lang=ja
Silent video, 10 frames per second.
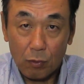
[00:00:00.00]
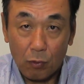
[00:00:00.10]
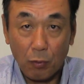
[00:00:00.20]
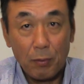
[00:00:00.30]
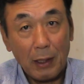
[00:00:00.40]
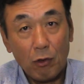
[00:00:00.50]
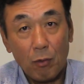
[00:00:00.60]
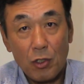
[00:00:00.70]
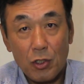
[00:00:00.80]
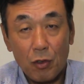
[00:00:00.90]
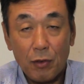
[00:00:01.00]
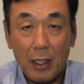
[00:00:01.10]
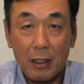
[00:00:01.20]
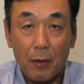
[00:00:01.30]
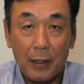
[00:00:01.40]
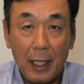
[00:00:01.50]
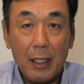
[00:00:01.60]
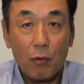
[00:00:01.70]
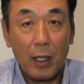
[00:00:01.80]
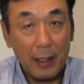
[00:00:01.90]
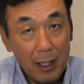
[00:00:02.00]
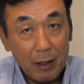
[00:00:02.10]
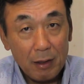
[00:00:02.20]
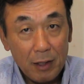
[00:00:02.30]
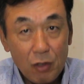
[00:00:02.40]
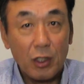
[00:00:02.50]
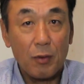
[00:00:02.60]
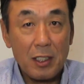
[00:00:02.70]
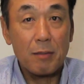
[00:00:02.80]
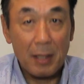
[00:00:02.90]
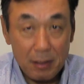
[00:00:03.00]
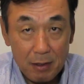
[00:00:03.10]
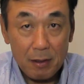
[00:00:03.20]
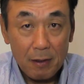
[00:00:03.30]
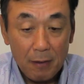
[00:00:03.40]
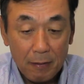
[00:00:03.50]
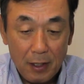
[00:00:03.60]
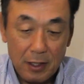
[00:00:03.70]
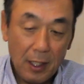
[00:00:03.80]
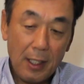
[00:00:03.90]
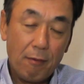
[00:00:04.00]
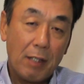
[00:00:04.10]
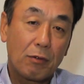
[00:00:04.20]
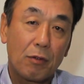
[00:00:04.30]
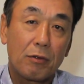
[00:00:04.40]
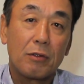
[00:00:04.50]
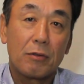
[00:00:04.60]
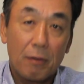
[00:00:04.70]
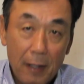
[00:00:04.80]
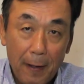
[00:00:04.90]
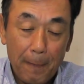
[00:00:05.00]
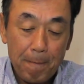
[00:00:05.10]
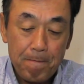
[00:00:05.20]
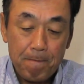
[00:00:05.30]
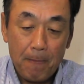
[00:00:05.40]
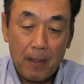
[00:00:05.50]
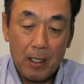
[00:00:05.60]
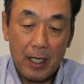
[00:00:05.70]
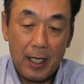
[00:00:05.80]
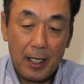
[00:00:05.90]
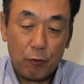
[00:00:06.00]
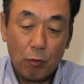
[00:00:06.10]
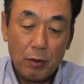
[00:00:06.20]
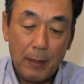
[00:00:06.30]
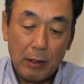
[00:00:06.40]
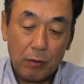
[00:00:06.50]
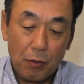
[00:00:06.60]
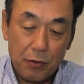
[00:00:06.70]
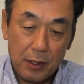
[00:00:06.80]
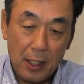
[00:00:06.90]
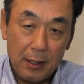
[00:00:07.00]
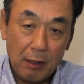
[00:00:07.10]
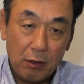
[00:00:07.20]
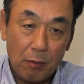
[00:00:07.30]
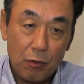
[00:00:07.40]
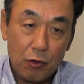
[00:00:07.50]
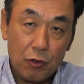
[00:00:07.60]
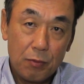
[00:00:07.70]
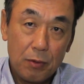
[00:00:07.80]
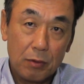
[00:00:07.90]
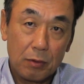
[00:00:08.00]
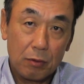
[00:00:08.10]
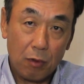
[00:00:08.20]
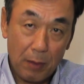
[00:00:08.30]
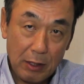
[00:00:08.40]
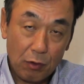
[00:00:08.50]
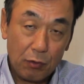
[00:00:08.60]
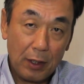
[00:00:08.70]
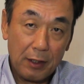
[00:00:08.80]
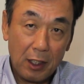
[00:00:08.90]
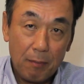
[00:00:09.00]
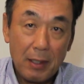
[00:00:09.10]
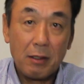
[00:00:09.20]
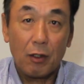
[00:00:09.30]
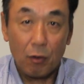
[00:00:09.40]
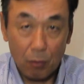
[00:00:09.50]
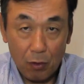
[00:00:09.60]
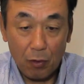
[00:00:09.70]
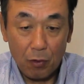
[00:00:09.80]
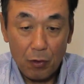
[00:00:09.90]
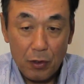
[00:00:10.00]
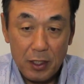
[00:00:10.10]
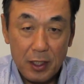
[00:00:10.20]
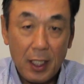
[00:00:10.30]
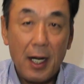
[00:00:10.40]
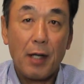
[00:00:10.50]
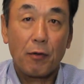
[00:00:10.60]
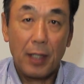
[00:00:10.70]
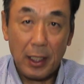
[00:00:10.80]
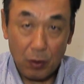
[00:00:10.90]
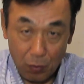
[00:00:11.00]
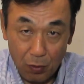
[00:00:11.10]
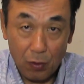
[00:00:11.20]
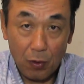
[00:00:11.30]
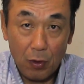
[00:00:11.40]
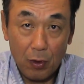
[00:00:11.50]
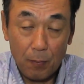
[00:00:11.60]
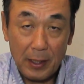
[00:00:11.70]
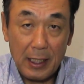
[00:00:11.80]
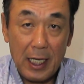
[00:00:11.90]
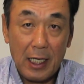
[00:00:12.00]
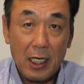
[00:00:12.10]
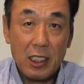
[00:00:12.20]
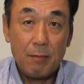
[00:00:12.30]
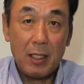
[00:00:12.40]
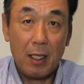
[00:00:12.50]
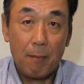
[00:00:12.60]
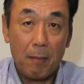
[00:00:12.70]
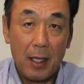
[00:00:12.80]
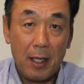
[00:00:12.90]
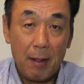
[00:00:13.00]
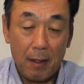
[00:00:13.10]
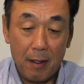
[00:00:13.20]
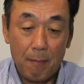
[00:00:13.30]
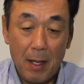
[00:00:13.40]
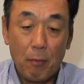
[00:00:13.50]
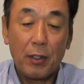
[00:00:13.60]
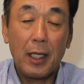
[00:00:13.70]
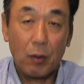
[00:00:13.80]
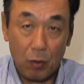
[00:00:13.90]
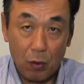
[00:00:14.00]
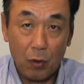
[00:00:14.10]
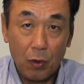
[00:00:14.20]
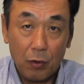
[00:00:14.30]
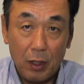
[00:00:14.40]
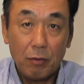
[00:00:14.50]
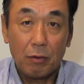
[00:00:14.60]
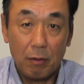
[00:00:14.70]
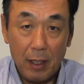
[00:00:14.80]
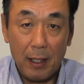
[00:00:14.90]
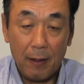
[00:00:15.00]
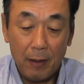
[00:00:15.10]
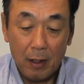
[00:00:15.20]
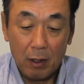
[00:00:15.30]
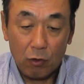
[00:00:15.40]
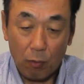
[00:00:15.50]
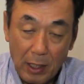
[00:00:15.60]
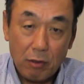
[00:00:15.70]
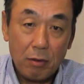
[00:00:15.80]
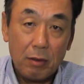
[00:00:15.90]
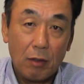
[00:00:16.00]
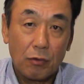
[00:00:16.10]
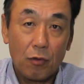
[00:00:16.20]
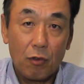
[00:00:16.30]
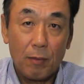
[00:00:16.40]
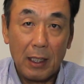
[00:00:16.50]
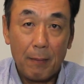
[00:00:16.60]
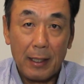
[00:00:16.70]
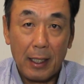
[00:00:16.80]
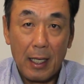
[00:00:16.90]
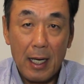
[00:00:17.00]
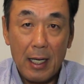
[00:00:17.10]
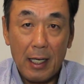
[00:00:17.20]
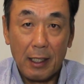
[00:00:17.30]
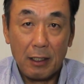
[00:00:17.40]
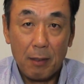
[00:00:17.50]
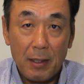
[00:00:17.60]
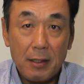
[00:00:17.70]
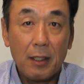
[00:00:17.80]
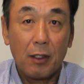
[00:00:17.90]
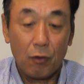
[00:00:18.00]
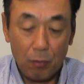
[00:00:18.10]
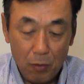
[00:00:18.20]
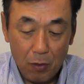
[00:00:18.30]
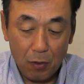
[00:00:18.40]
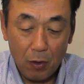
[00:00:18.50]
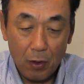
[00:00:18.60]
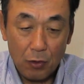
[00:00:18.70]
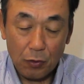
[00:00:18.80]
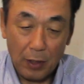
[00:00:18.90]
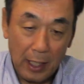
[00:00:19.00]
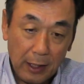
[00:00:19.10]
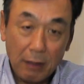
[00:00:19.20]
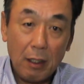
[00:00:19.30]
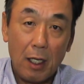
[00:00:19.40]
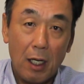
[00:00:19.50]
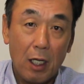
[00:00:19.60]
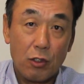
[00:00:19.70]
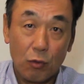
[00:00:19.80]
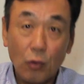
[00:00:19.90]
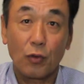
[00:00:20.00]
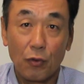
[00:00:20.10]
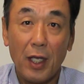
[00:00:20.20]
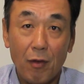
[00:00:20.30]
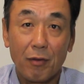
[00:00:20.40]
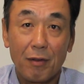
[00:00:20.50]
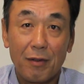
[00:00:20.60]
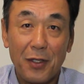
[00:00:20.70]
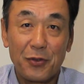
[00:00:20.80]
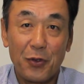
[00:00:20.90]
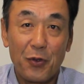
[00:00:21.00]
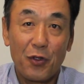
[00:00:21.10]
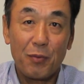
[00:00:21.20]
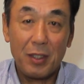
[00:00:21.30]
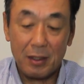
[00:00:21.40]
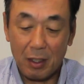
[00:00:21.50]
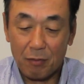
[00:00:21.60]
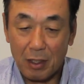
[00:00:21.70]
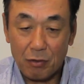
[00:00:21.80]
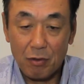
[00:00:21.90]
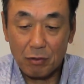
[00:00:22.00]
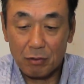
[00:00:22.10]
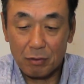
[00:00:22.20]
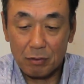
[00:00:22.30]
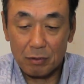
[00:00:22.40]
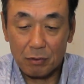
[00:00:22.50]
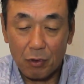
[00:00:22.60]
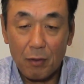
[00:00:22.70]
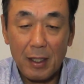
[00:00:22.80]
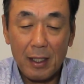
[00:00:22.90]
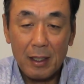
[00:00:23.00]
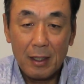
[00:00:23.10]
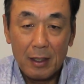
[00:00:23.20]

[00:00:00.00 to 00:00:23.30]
飛ぶバットも必要なんではないのかなっていう気はしますで力のある子っていうのは、えー、飛ぶバットを使わなくても十分飛ばすことはできますけども力のない子まだやり始めて、えー、間もない子っていうのは飛ばすっていうところまでまだ考えがいってませんけどもその当たったらあすごく飛んだよっていう喜びっていうのがすごくこれは